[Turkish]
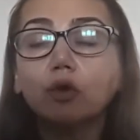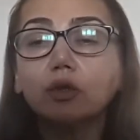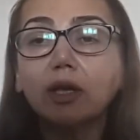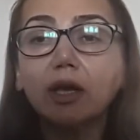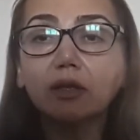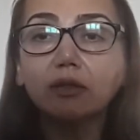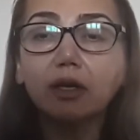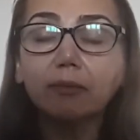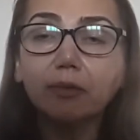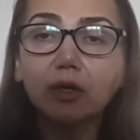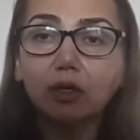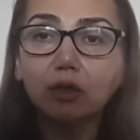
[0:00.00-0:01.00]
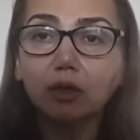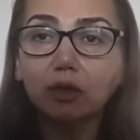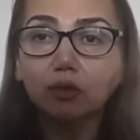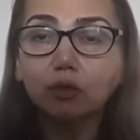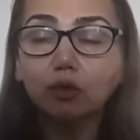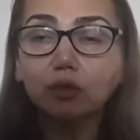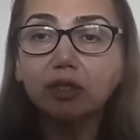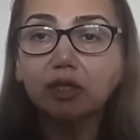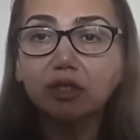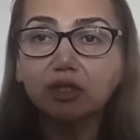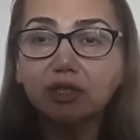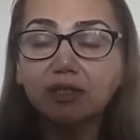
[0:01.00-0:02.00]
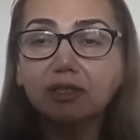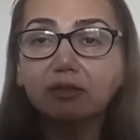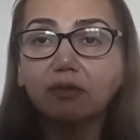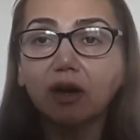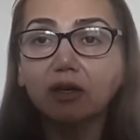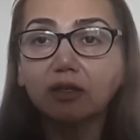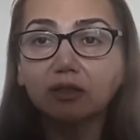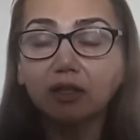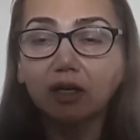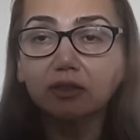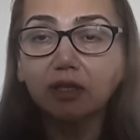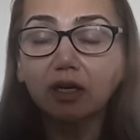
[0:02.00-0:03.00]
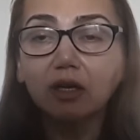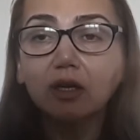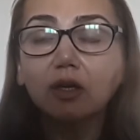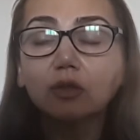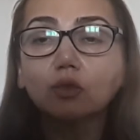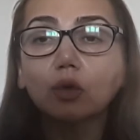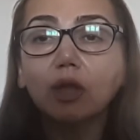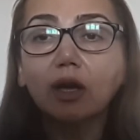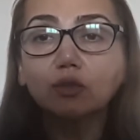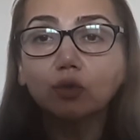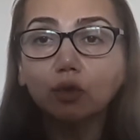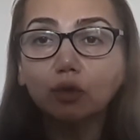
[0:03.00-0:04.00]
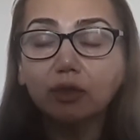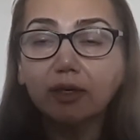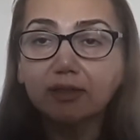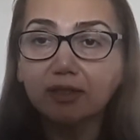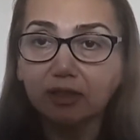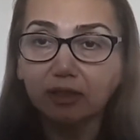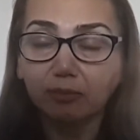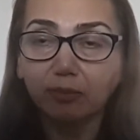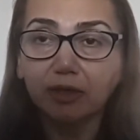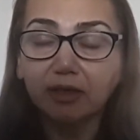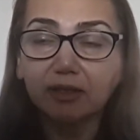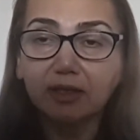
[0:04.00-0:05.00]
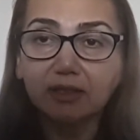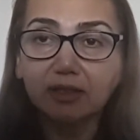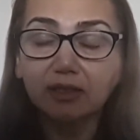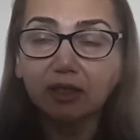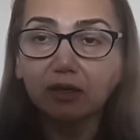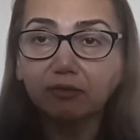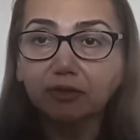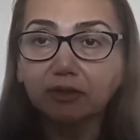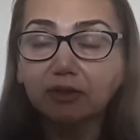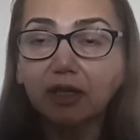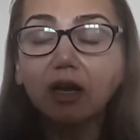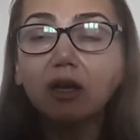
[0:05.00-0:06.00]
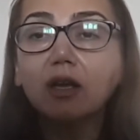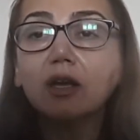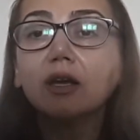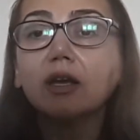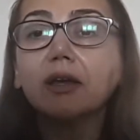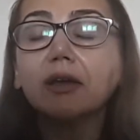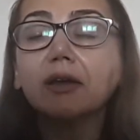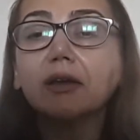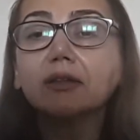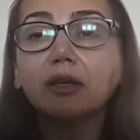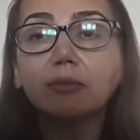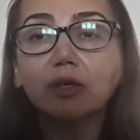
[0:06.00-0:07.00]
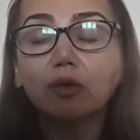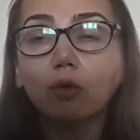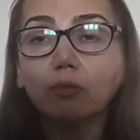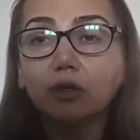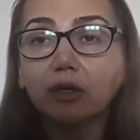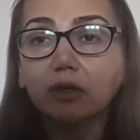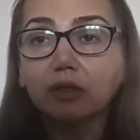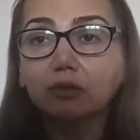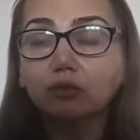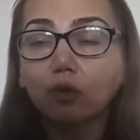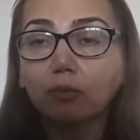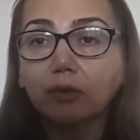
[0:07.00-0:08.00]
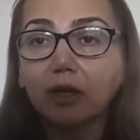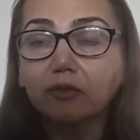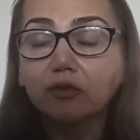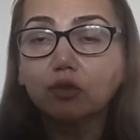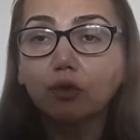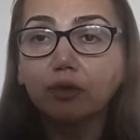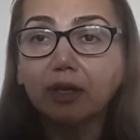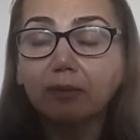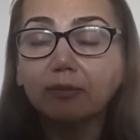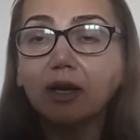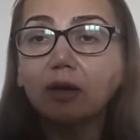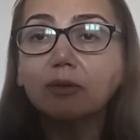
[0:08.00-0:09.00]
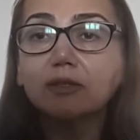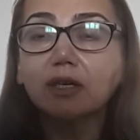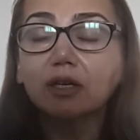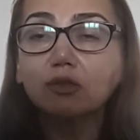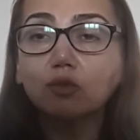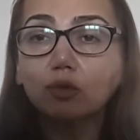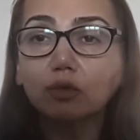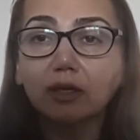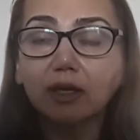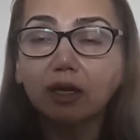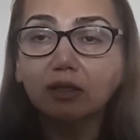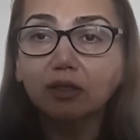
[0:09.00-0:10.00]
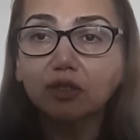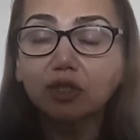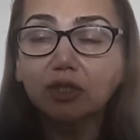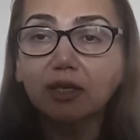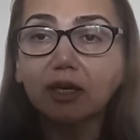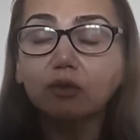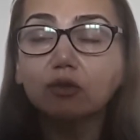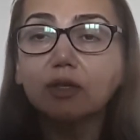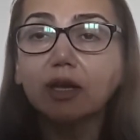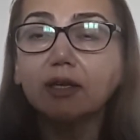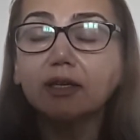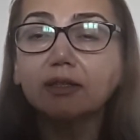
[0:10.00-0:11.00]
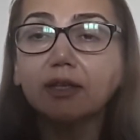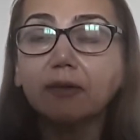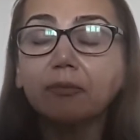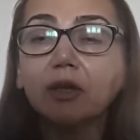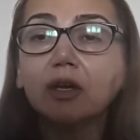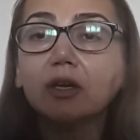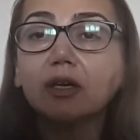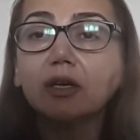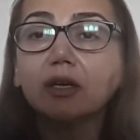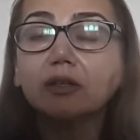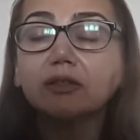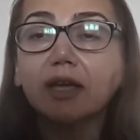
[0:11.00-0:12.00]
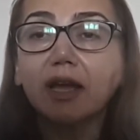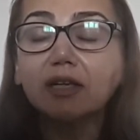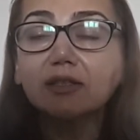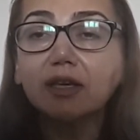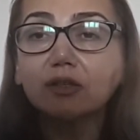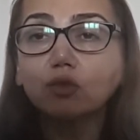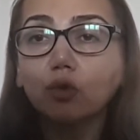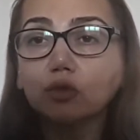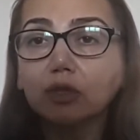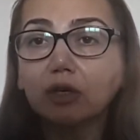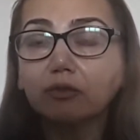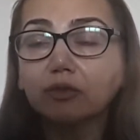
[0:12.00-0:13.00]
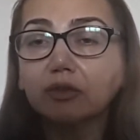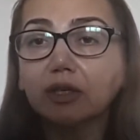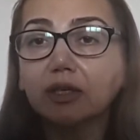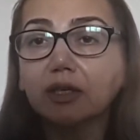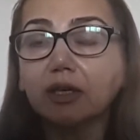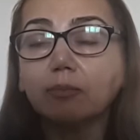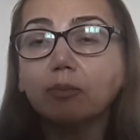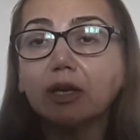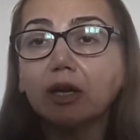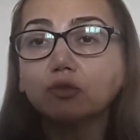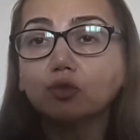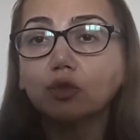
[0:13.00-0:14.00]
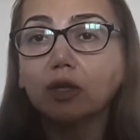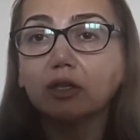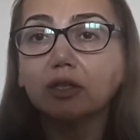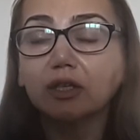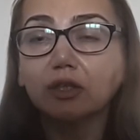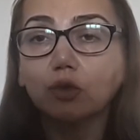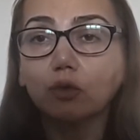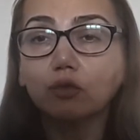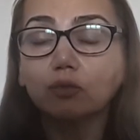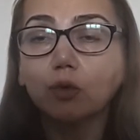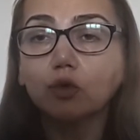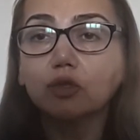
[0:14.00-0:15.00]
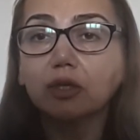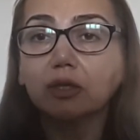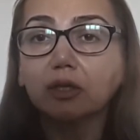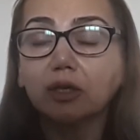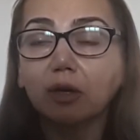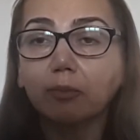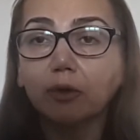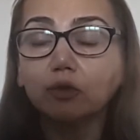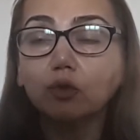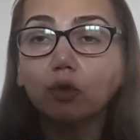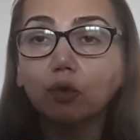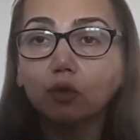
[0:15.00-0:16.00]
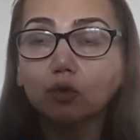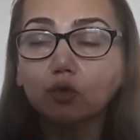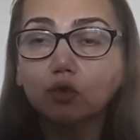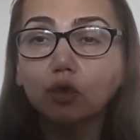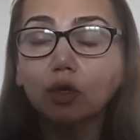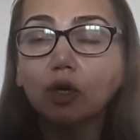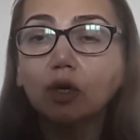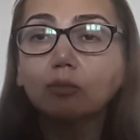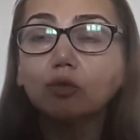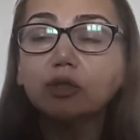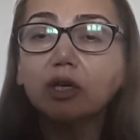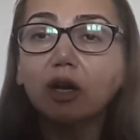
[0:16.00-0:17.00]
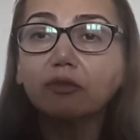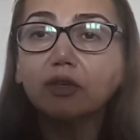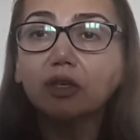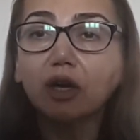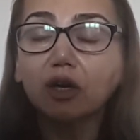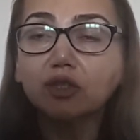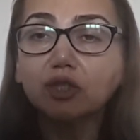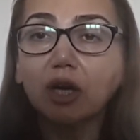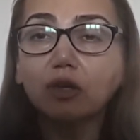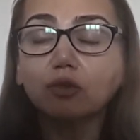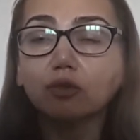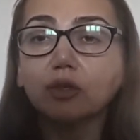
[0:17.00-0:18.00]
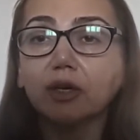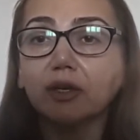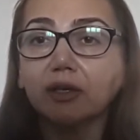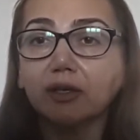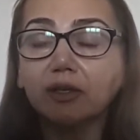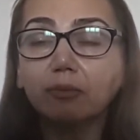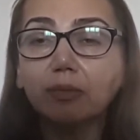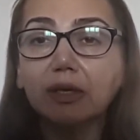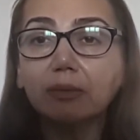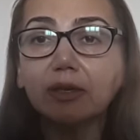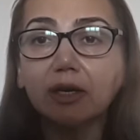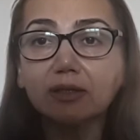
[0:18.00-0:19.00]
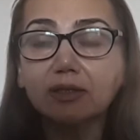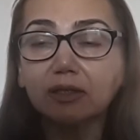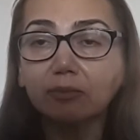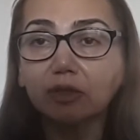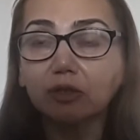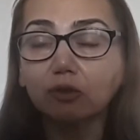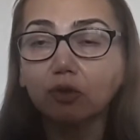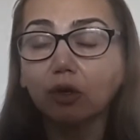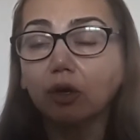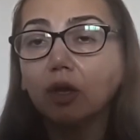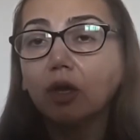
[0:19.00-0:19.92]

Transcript: Öte yanda e, Türk lirası cinsi varlıklarda Dolar Türk Lirası paritesi tarafında e, tabii ki 11 Aralık toplantısı önemli ama sene sonuna yaklaşırken özellikle e, reel sektör tarafındaki bilançolardaki döviz borçlarının kapanıyor oluşu bu taraftaki aşağı yönlü hareketi bir, biraz limitliyor.